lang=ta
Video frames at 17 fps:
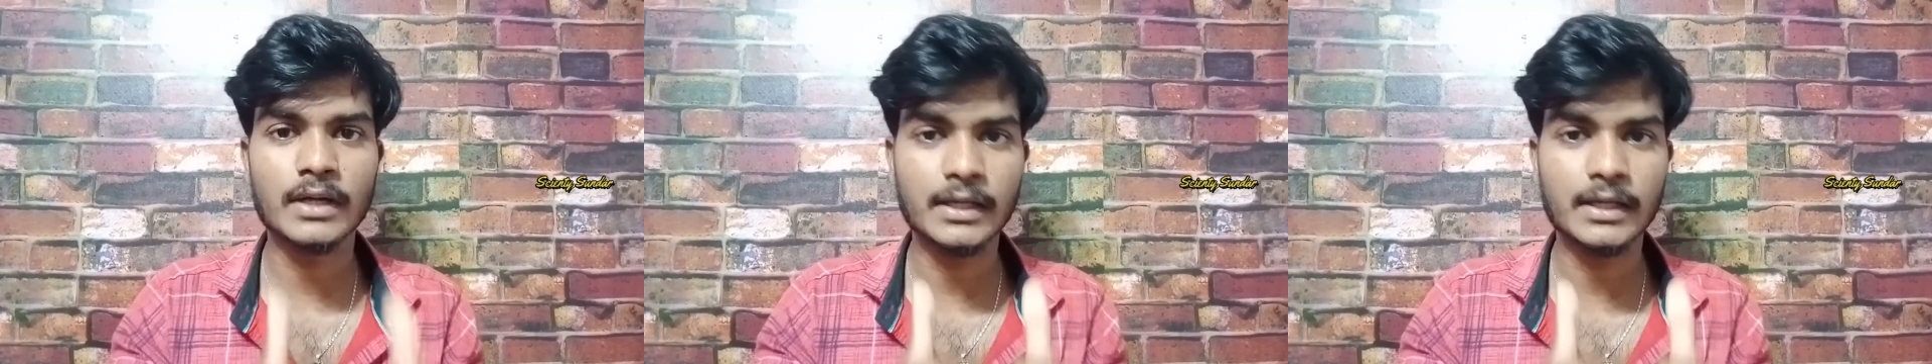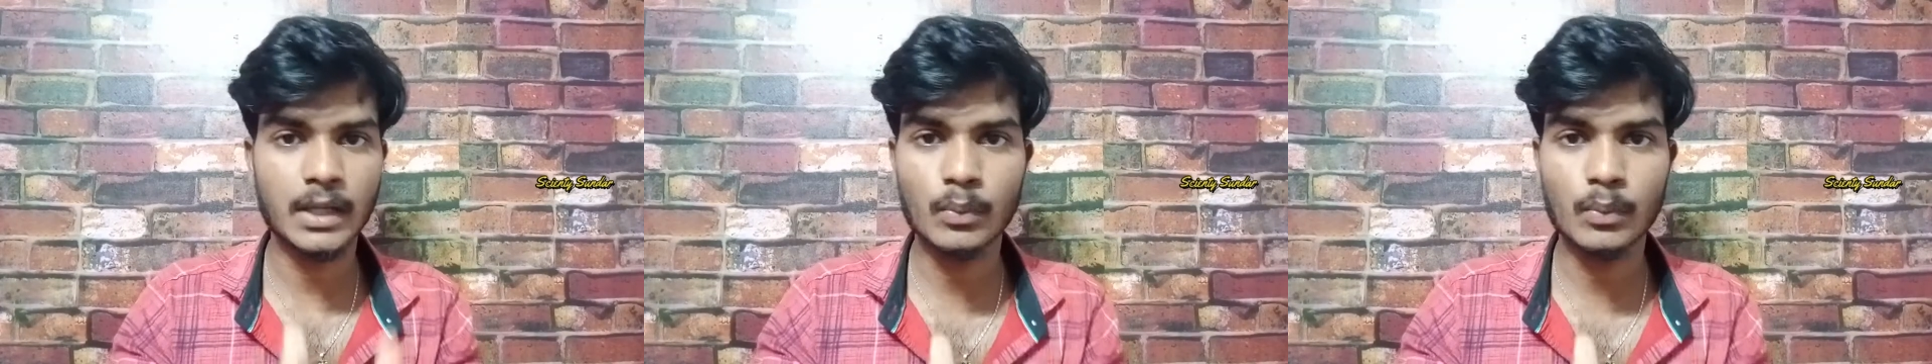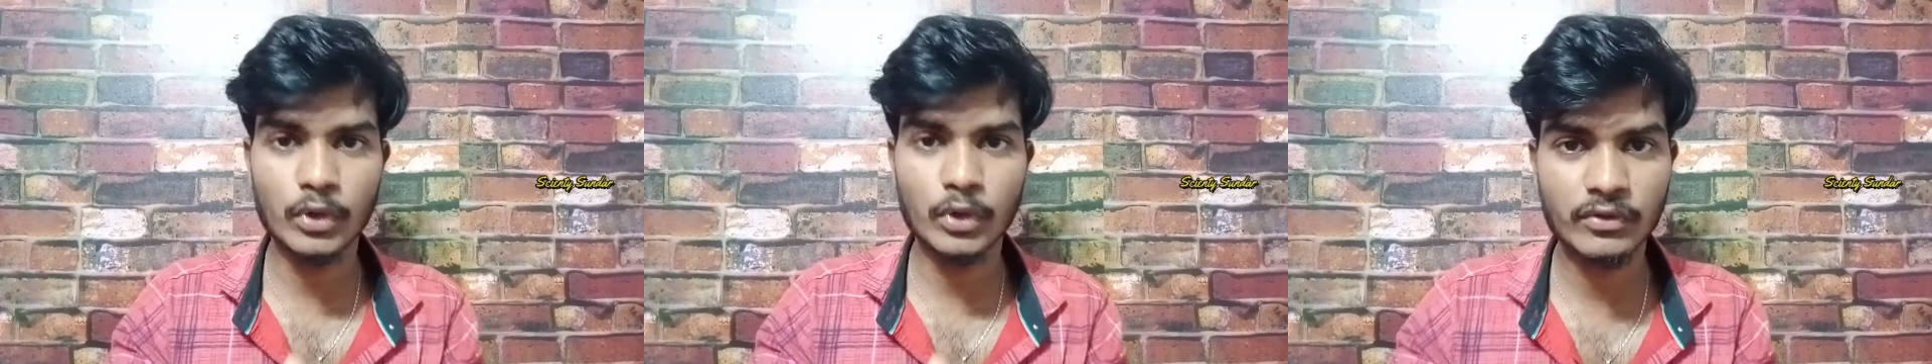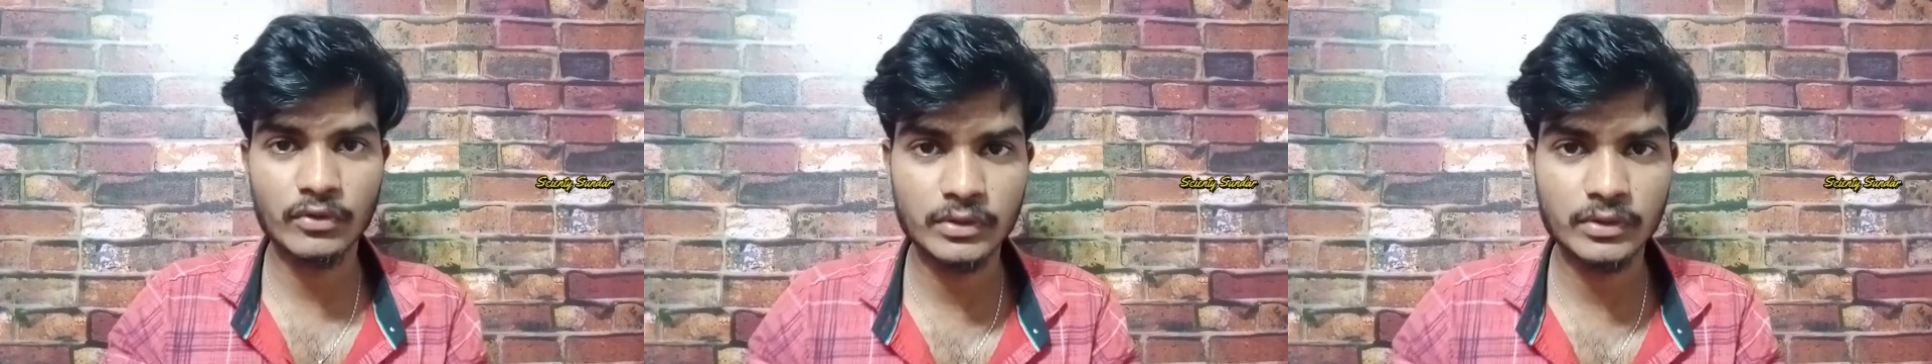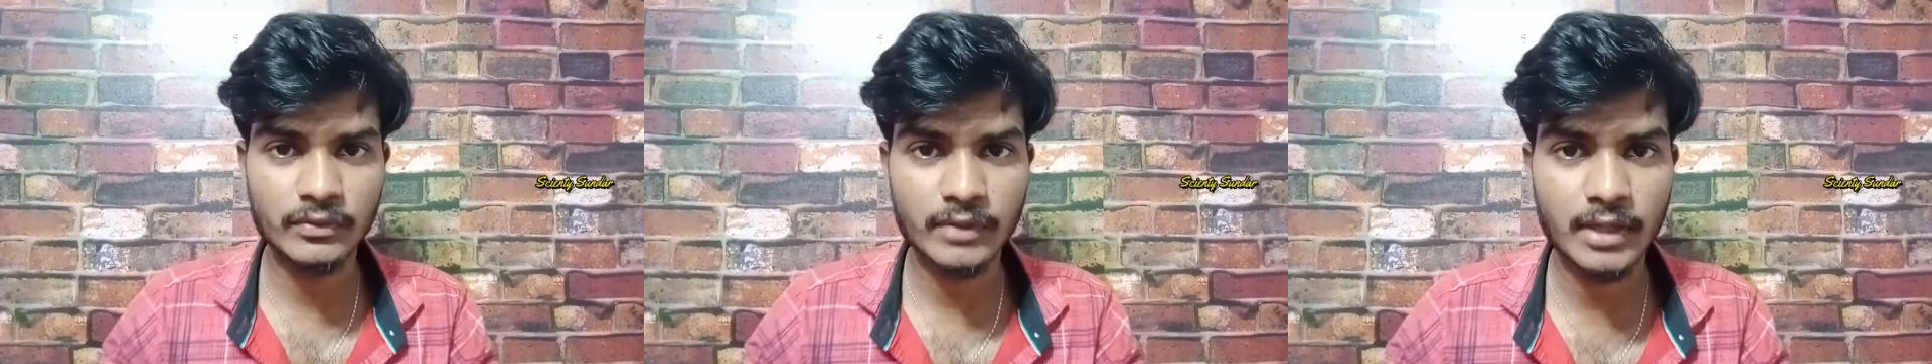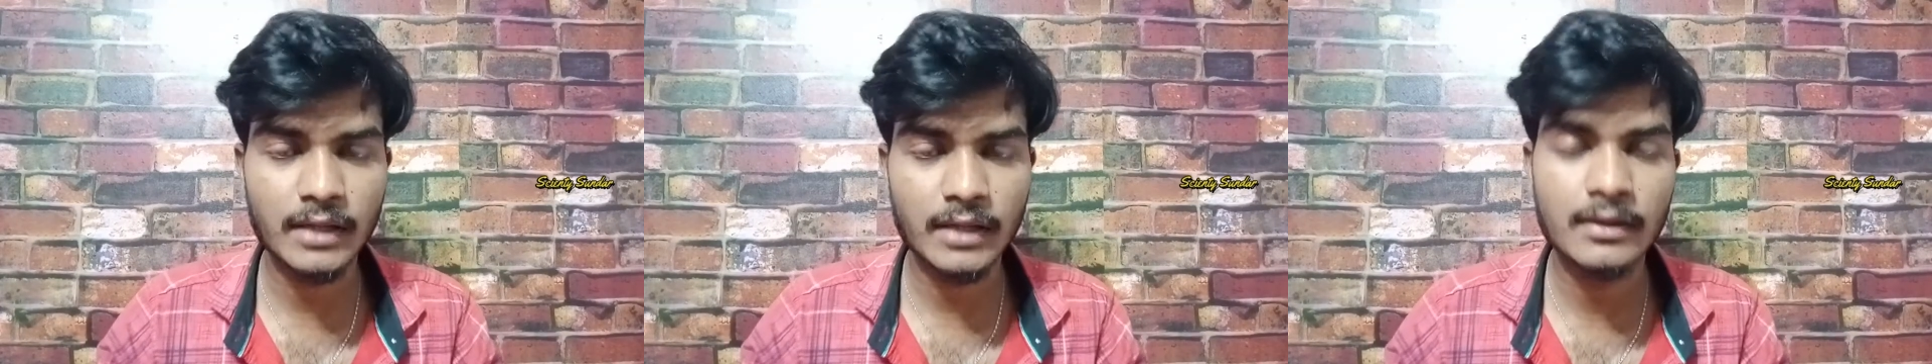கரெக்டான முடிக்கு
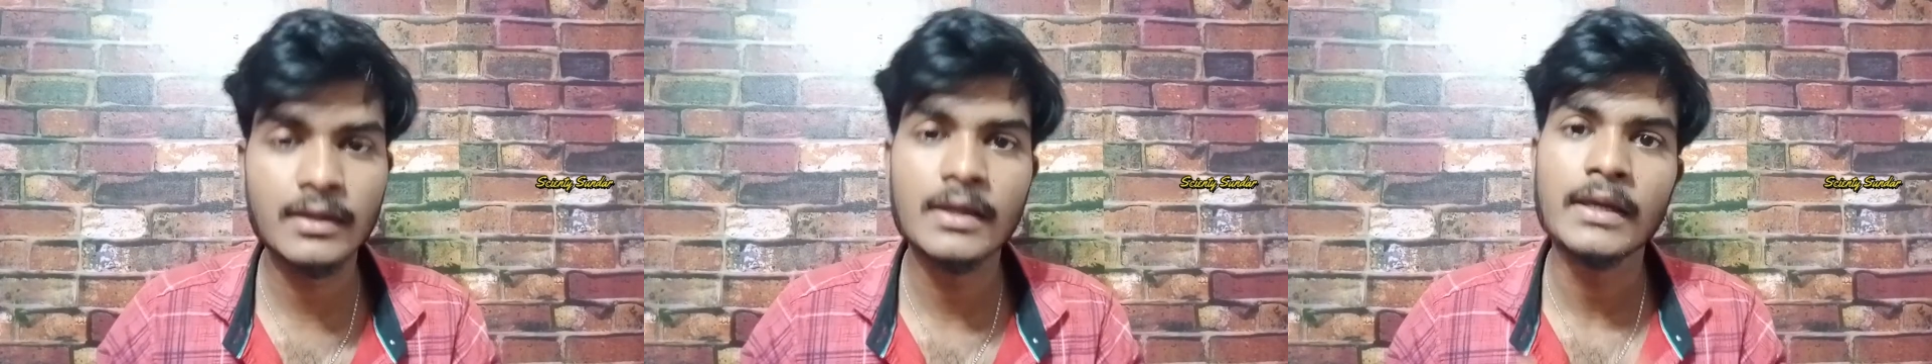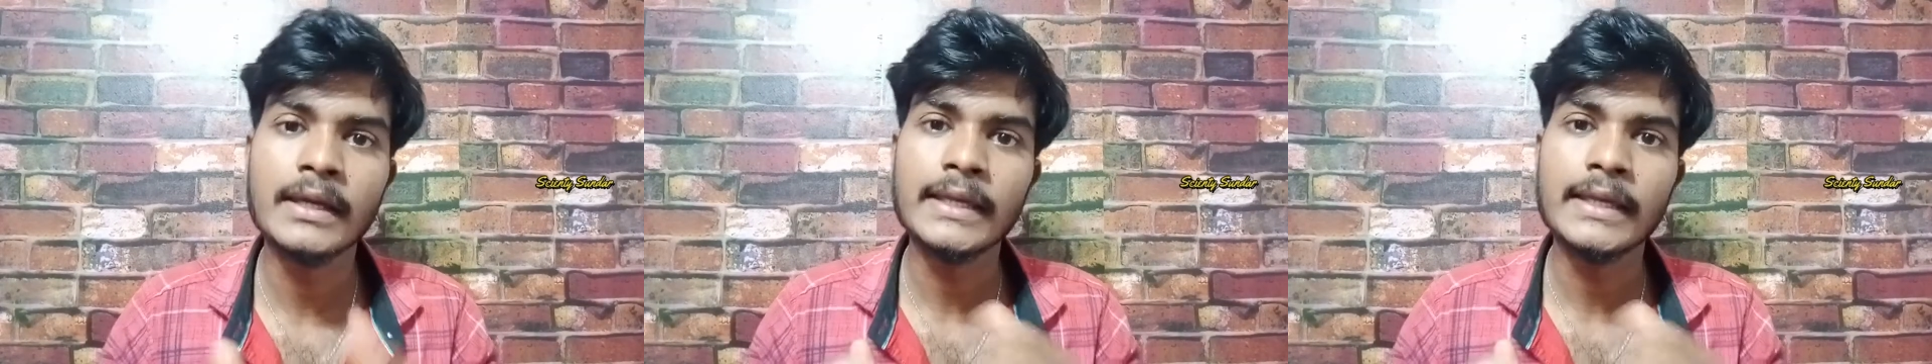வந்து வரலாம்